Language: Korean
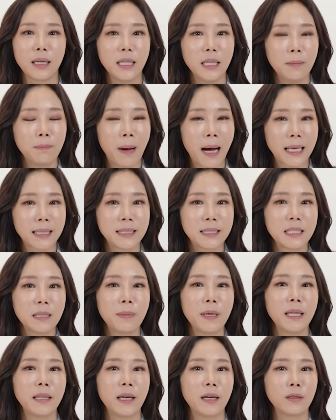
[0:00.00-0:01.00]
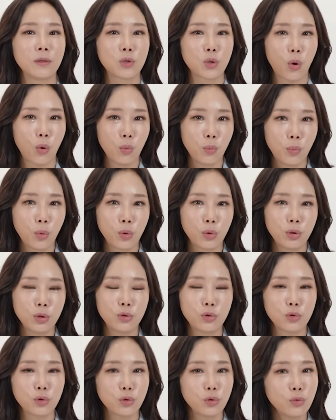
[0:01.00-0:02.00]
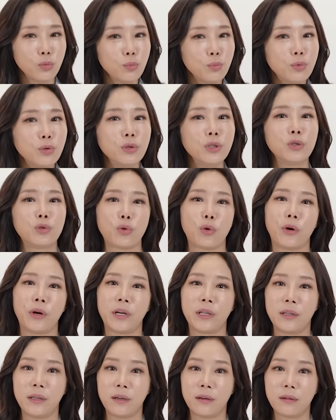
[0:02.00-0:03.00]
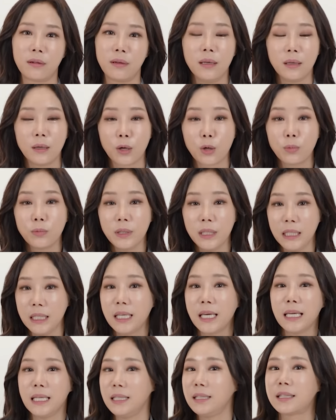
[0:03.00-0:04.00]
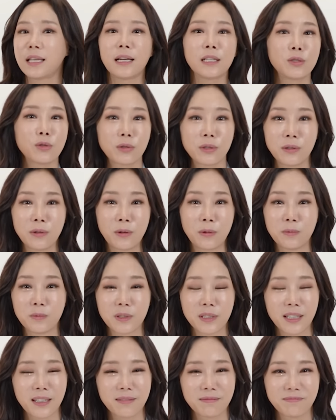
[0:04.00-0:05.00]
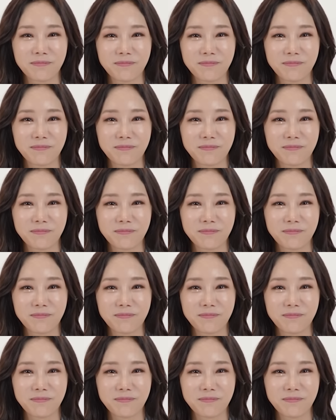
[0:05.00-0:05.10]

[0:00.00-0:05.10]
이 맛집에 대한 정보를 충분히 줘야 돼요. 여러분 이게 이타적인 겁니다.